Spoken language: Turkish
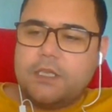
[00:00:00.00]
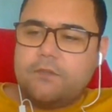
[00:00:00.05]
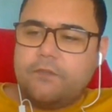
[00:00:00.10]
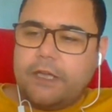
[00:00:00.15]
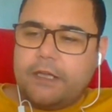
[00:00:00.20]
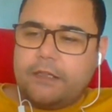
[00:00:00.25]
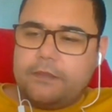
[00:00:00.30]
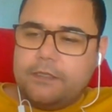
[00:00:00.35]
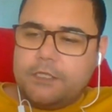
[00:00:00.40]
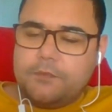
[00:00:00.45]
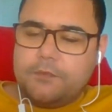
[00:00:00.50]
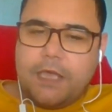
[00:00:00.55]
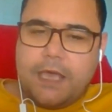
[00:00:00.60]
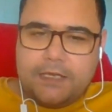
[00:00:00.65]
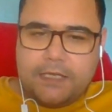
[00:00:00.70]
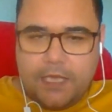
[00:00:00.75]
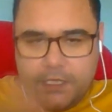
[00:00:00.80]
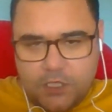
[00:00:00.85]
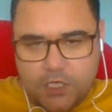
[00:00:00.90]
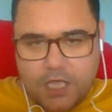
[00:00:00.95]
Fakat şimdi
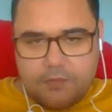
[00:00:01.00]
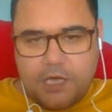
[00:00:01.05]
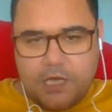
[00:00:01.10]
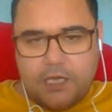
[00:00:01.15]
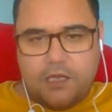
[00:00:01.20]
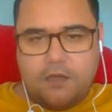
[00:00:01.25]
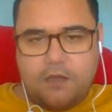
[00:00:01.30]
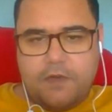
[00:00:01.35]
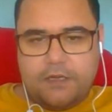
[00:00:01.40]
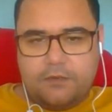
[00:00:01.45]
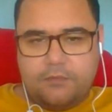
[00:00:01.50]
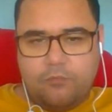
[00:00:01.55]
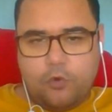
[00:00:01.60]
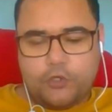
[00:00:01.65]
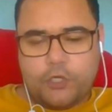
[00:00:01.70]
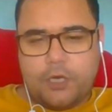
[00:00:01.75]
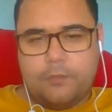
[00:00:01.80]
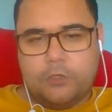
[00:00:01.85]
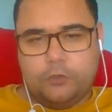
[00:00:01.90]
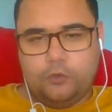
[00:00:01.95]
erkeğin cayma hakkı var
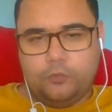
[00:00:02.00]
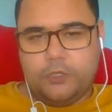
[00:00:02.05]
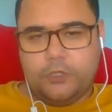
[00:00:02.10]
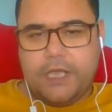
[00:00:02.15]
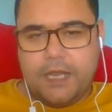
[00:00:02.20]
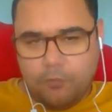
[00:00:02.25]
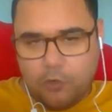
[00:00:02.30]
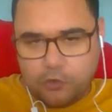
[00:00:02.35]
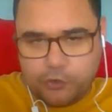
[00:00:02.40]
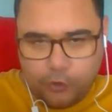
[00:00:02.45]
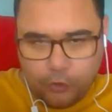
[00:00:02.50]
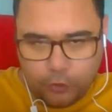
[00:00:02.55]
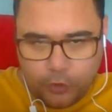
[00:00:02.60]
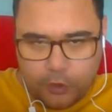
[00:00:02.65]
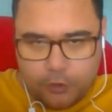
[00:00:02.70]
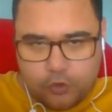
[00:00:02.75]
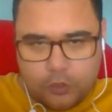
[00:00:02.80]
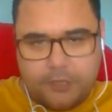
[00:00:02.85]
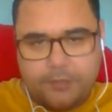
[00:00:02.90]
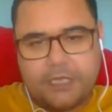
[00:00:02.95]
boşanma durumunda. Yani boş
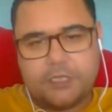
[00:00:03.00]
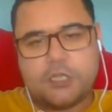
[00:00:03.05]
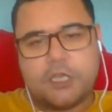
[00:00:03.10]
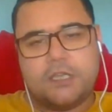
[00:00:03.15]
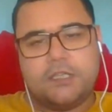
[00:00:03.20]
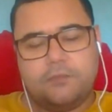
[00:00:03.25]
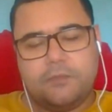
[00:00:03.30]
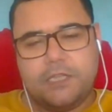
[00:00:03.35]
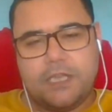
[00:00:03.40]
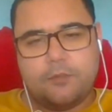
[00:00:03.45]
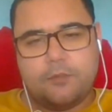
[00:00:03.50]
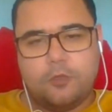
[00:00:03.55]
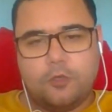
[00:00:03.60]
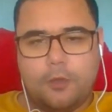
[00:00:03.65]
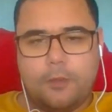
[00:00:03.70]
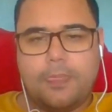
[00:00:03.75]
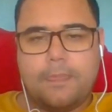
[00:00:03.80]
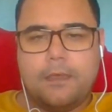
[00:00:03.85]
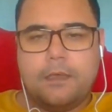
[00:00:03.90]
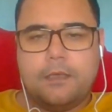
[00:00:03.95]
oluyor, sonra ben caydım diyebiliyor.